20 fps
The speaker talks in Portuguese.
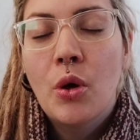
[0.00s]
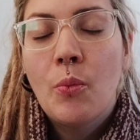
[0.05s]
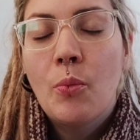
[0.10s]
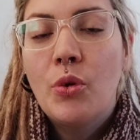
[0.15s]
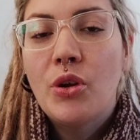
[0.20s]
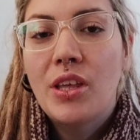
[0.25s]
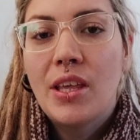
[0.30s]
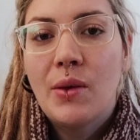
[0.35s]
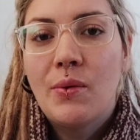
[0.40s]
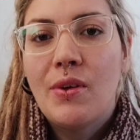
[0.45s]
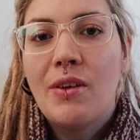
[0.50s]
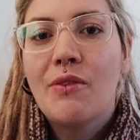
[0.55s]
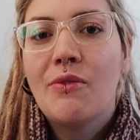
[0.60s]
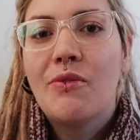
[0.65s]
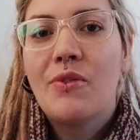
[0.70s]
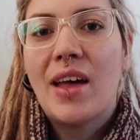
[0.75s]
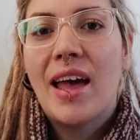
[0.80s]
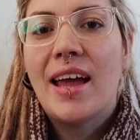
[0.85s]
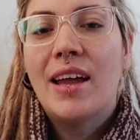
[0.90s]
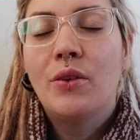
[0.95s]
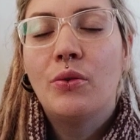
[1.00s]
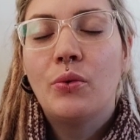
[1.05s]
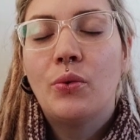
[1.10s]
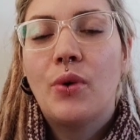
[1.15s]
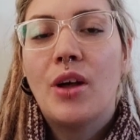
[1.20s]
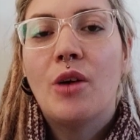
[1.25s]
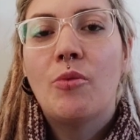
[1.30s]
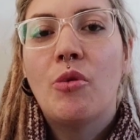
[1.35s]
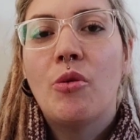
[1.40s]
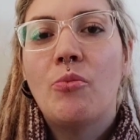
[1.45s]
porque o inverno
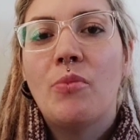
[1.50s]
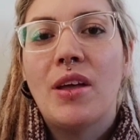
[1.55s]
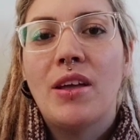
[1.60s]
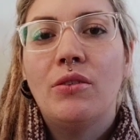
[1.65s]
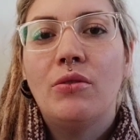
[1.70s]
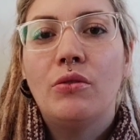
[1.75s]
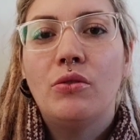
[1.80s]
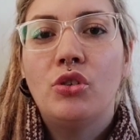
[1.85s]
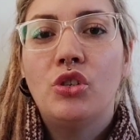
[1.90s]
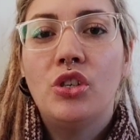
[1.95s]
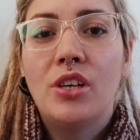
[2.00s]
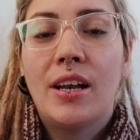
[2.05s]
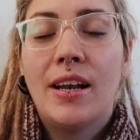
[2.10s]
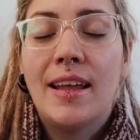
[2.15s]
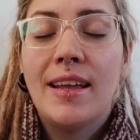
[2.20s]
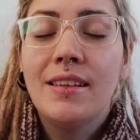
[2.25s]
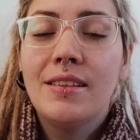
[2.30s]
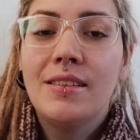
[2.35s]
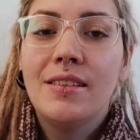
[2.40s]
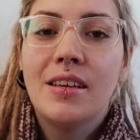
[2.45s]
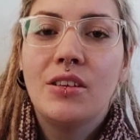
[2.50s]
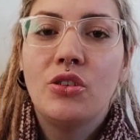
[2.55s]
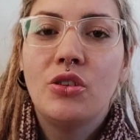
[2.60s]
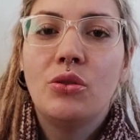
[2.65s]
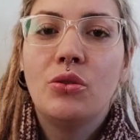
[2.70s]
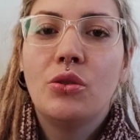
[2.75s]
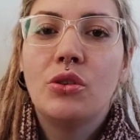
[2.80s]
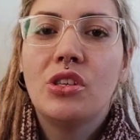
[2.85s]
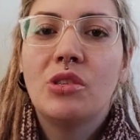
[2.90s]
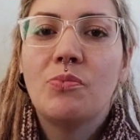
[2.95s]
é um momento de, além de ser de
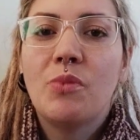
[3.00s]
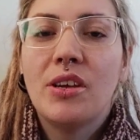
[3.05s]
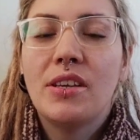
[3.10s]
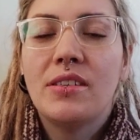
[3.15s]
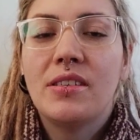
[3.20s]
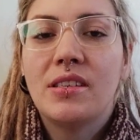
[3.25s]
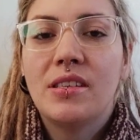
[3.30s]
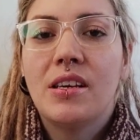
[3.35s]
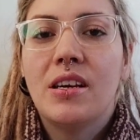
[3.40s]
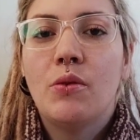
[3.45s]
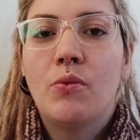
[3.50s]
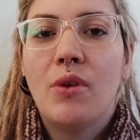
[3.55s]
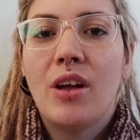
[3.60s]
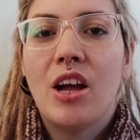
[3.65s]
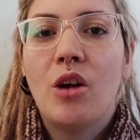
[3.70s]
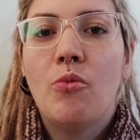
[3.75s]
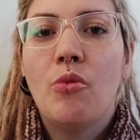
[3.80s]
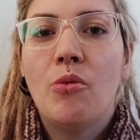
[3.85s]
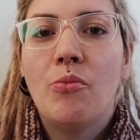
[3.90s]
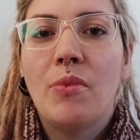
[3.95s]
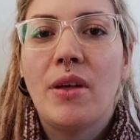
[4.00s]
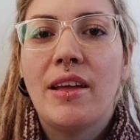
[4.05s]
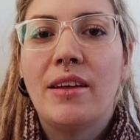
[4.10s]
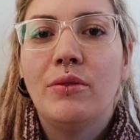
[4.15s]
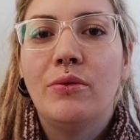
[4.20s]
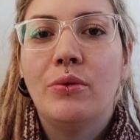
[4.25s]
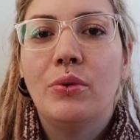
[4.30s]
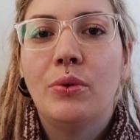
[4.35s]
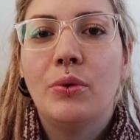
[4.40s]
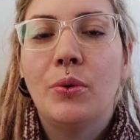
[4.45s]
introspecção, é um
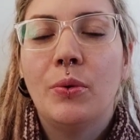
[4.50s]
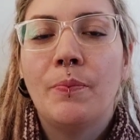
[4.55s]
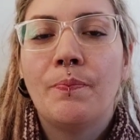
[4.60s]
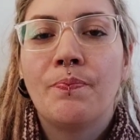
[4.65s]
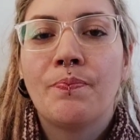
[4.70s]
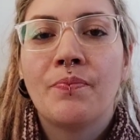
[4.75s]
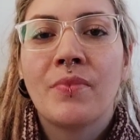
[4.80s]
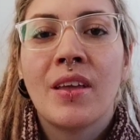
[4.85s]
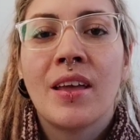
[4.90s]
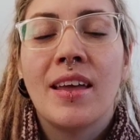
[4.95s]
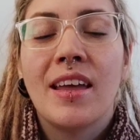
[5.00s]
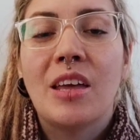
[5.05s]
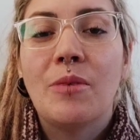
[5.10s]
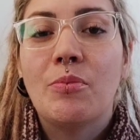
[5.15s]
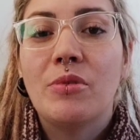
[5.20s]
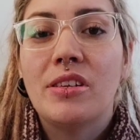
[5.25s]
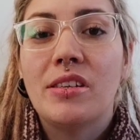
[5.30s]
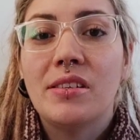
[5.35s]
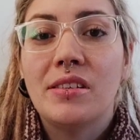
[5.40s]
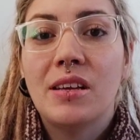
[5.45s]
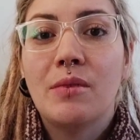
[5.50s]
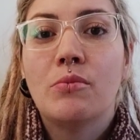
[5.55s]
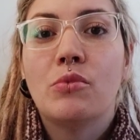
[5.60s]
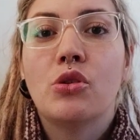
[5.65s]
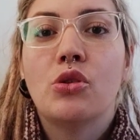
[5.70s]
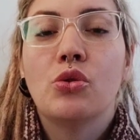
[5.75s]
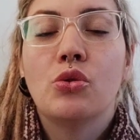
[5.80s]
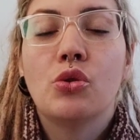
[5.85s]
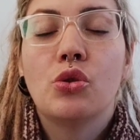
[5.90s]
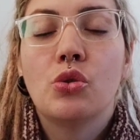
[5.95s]
momento em que
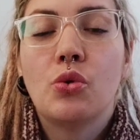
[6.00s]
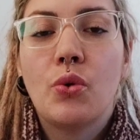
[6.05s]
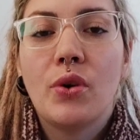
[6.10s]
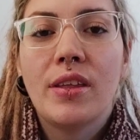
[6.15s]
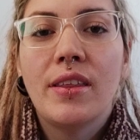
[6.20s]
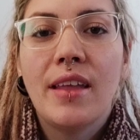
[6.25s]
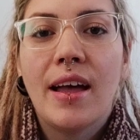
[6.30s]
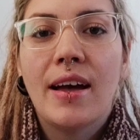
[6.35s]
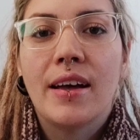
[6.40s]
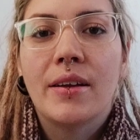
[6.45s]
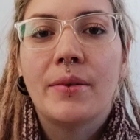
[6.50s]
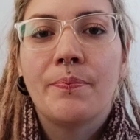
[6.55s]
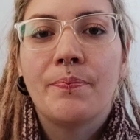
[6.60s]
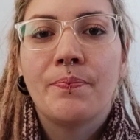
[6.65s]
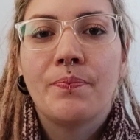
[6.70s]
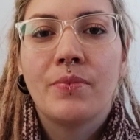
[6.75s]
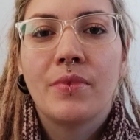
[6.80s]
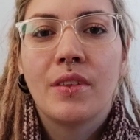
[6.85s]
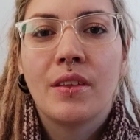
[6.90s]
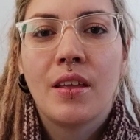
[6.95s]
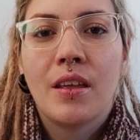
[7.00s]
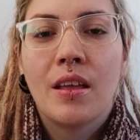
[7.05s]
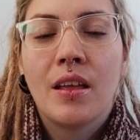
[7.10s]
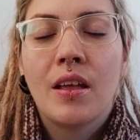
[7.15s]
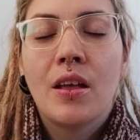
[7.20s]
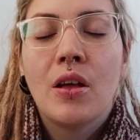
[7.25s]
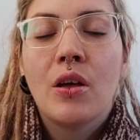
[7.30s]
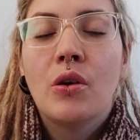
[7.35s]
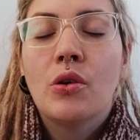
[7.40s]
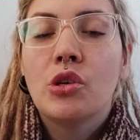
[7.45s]
precisamos nos cuidar.
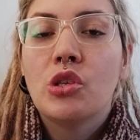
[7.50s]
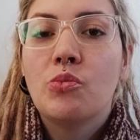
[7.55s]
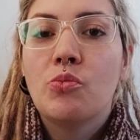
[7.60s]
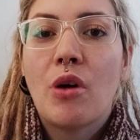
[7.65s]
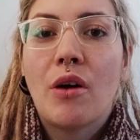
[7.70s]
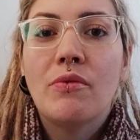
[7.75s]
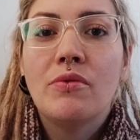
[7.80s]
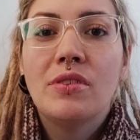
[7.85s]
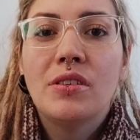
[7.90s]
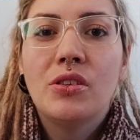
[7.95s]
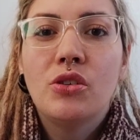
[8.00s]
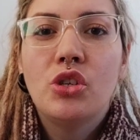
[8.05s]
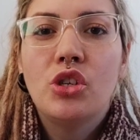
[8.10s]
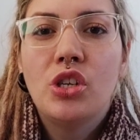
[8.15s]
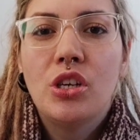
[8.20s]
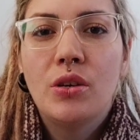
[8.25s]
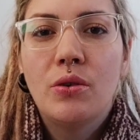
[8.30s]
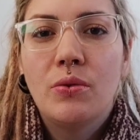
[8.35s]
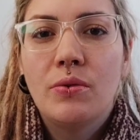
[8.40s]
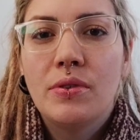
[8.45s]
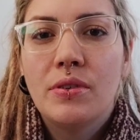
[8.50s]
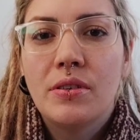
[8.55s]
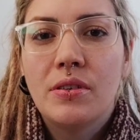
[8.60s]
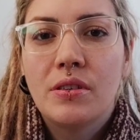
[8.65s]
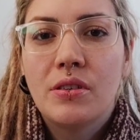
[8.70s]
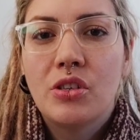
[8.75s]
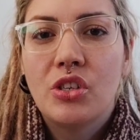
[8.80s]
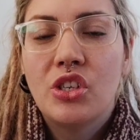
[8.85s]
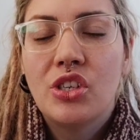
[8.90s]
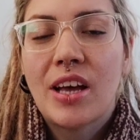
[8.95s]
Os povos antigos
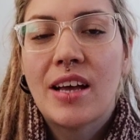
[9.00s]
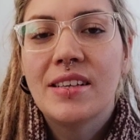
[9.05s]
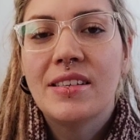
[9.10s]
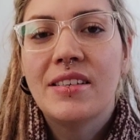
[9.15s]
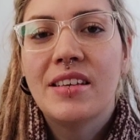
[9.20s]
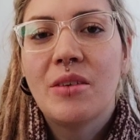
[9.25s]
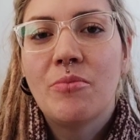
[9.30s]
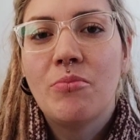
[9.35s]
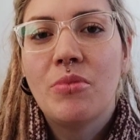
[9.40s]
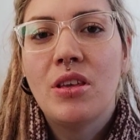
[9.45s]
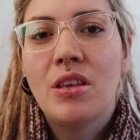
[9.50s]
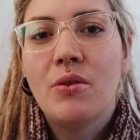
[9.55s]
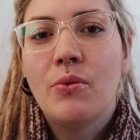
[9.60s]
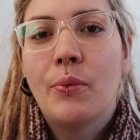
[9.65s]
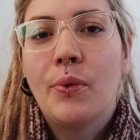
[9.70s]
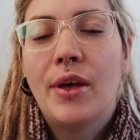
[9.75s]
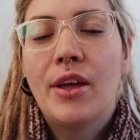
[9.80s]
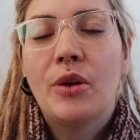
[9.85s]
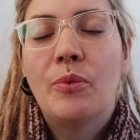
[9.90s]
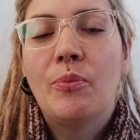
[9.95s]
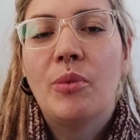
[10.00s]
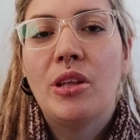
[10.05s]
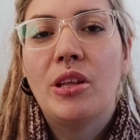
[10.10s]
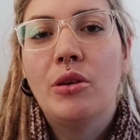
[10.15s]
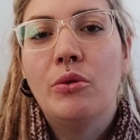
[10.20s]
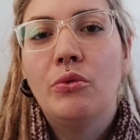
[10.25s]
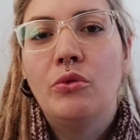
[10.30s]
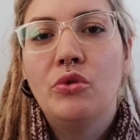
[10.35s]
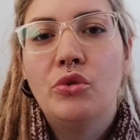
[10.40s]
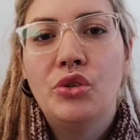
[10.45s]
já sabiam que era um
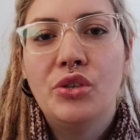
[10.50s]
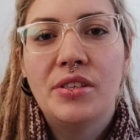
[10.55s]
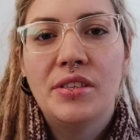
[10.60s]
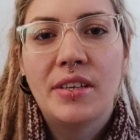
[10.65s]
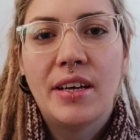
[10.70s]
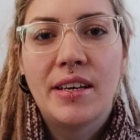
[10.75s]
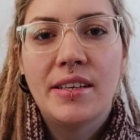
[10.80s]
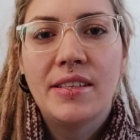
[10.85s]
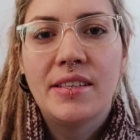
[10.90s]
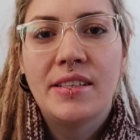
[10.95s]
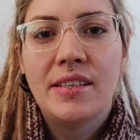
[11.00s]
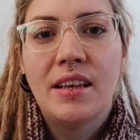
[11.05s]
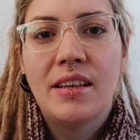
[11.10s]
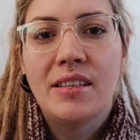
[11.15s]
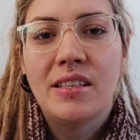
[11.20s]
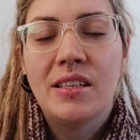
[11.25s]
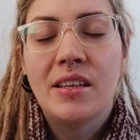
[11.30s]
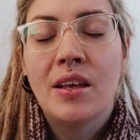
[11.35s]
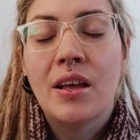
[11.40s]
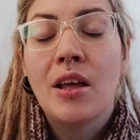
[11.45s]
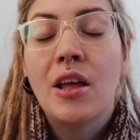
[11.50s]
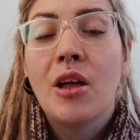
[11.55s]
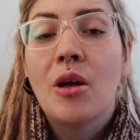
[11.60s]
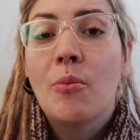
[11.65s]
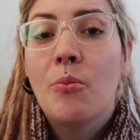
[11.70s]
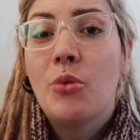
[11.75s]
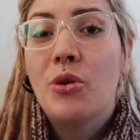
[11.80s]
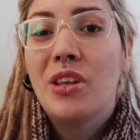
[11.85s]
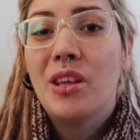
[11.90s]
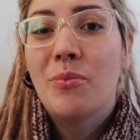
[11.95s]
período de escassez,
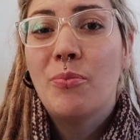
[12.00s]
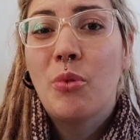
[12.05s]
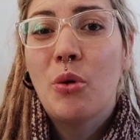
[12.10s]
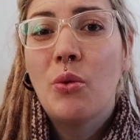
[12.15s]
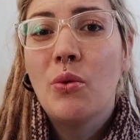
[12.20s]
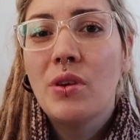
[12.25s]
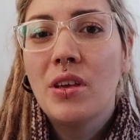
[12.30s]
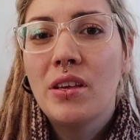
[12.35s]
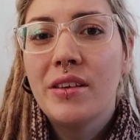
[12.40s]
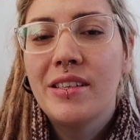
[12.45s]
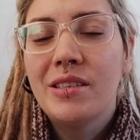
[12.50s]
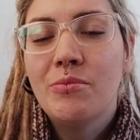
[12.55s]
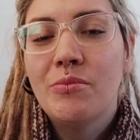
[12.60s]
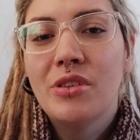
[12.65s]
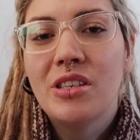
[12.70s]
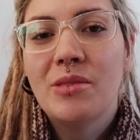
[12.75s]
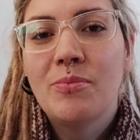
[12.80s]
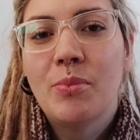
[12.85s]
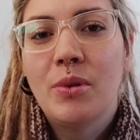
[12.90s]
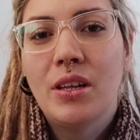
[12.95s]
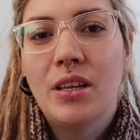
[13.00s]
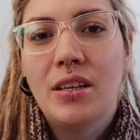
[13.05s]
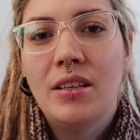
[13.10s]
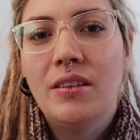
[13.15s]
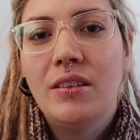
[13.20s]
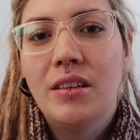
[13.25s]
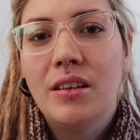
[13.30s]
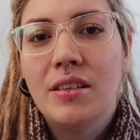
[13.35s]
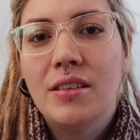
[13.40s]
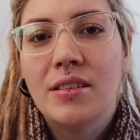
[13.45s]
porque pouquíssimas
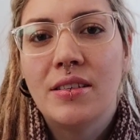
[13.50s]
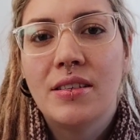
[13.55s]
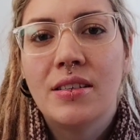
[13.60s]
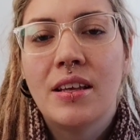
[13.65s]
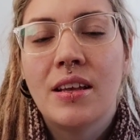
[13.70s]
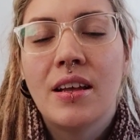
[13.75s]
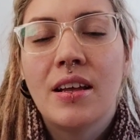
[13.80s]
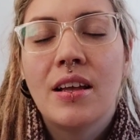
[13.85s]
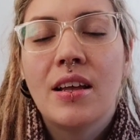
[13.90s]
plantas